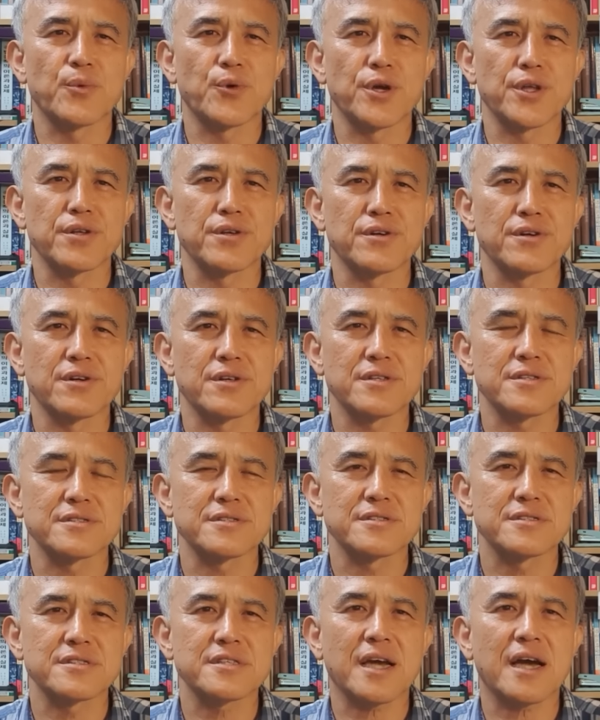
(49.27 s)
보이는 것은
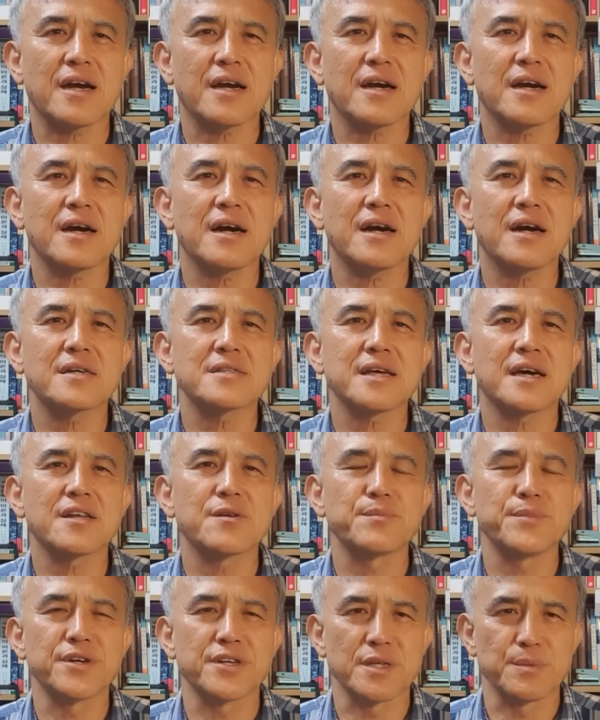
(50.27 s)

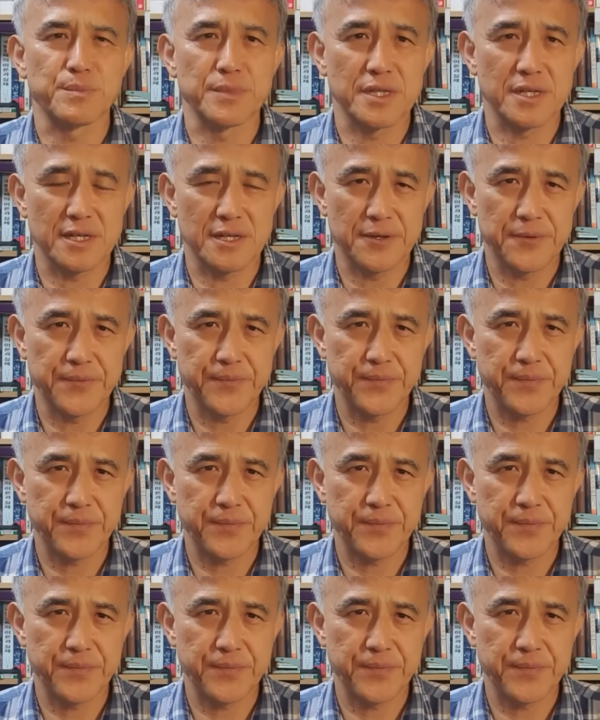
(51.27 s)
착하다는 면입니다.